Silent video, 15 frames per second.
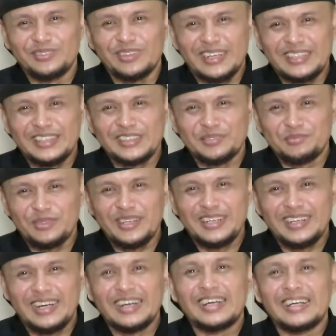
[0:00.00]
untuk Anda
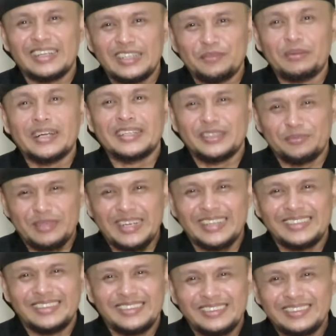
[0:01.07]
semua agar Anda makin
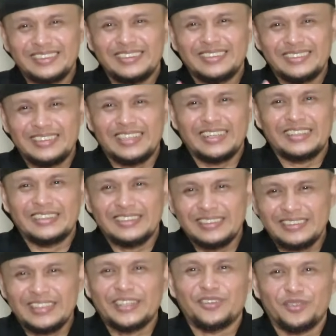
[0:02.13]
semangat. Silahkan
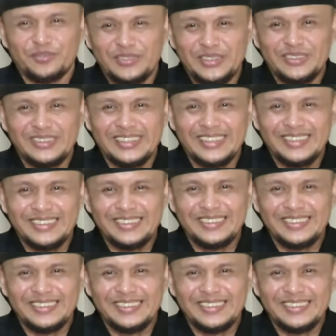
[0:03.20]
tengok videonya.